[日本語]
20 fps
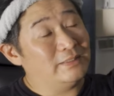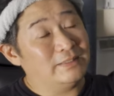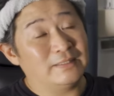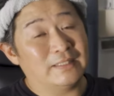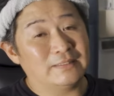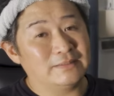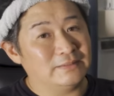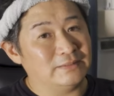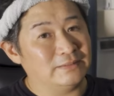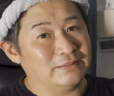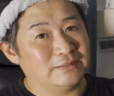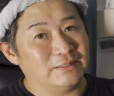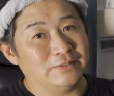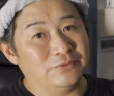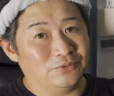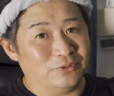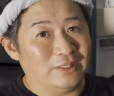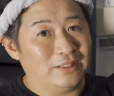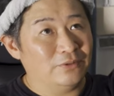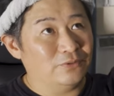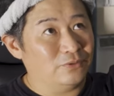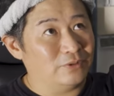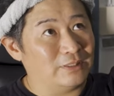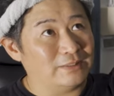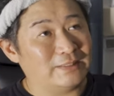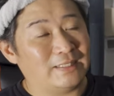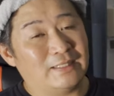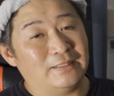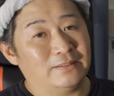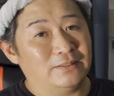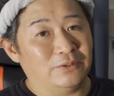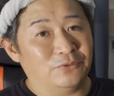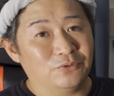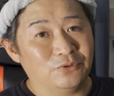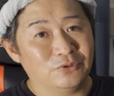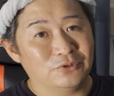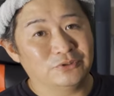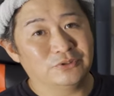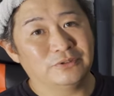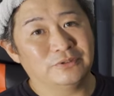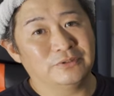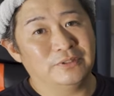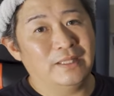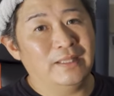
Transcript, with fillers: き出し式のね、こうガチャンって下ろす、